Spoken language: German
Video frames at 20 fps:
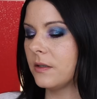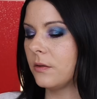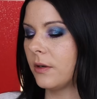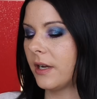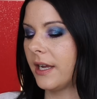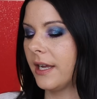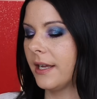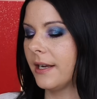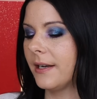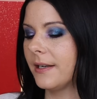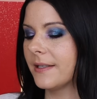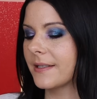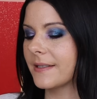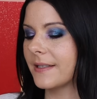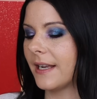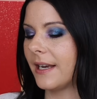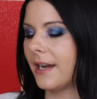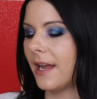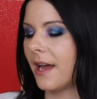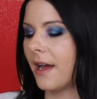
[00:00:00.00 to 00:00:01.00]
to Kill
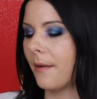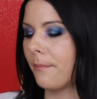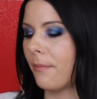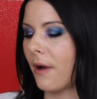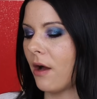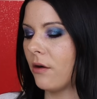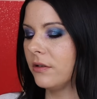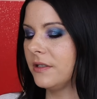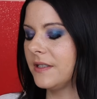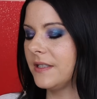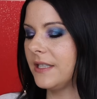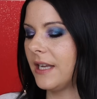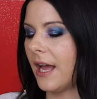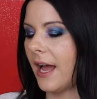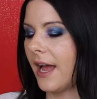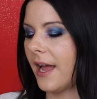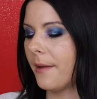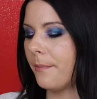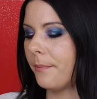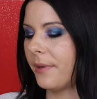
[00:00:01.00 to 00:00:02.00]
Stella Bouncy
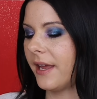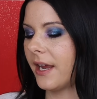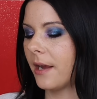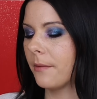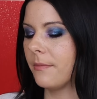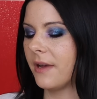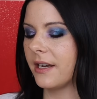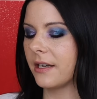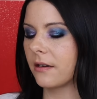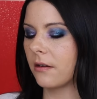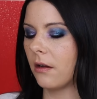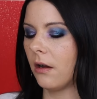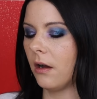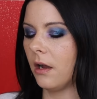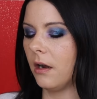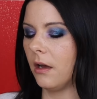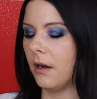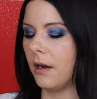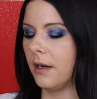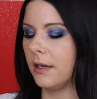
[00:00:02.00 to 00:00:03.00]
High Pigment
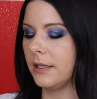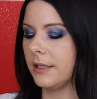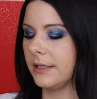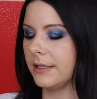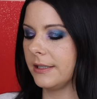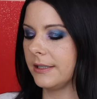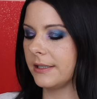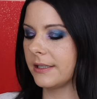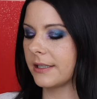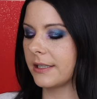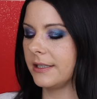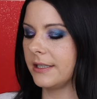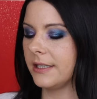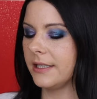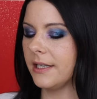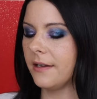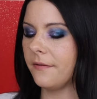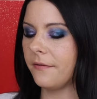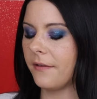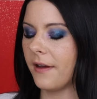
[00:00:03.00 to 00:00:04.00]
Color drin in
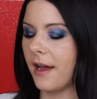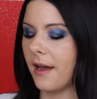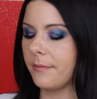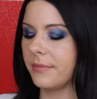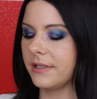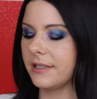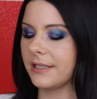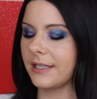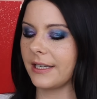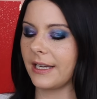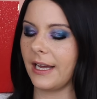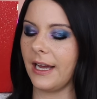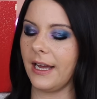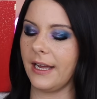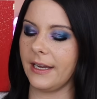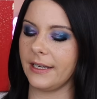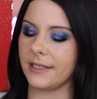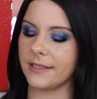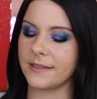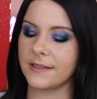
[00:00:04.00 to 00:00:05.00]
der Farbe
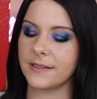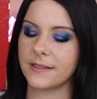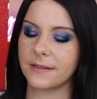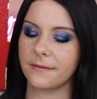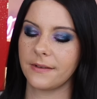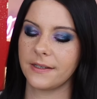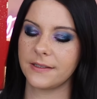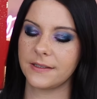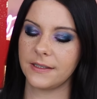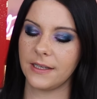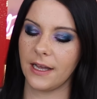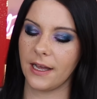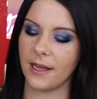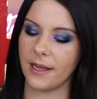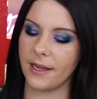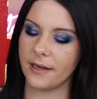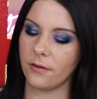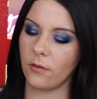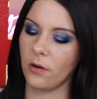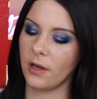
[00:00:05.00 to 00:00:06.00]
3. Das ist quasi
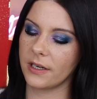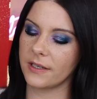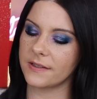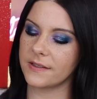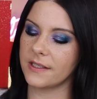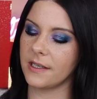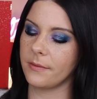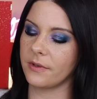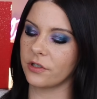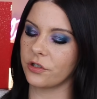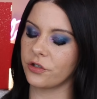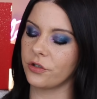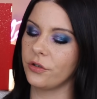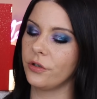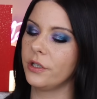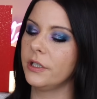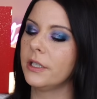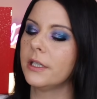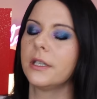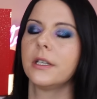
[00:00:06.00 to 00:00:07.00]
ein, oh, das ist aber
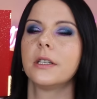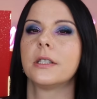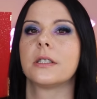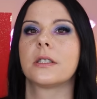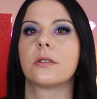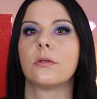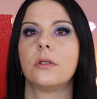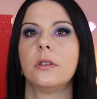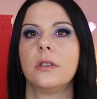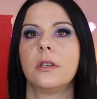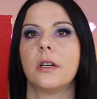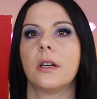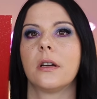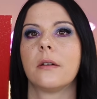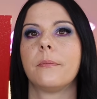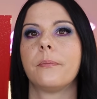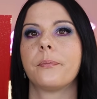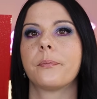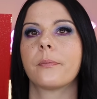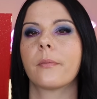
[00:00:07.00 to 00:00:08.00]
schön, so ein
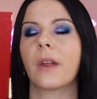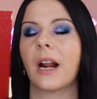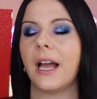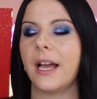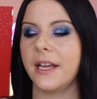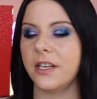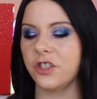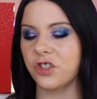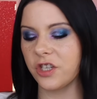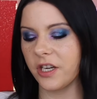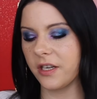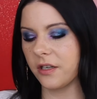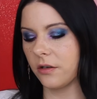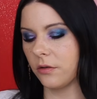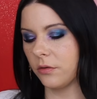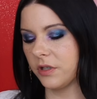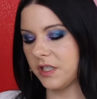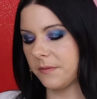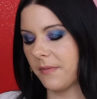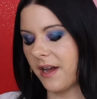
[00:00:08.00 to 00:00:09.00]
ähm,
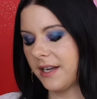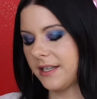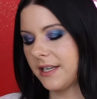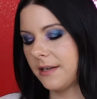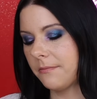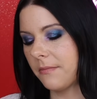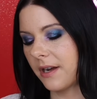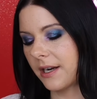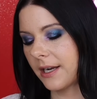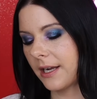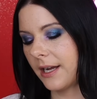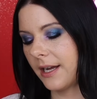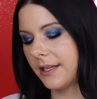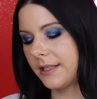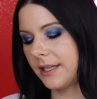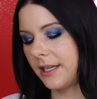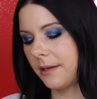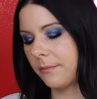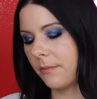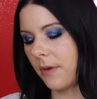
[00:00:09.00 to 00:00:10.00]
Eyeshadow. Ich mache den mal
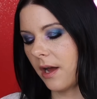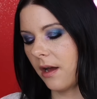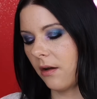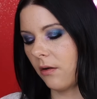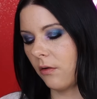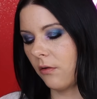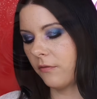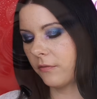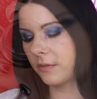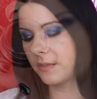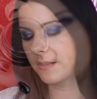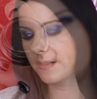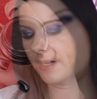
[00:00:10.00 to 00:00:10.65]
gerade eben auf und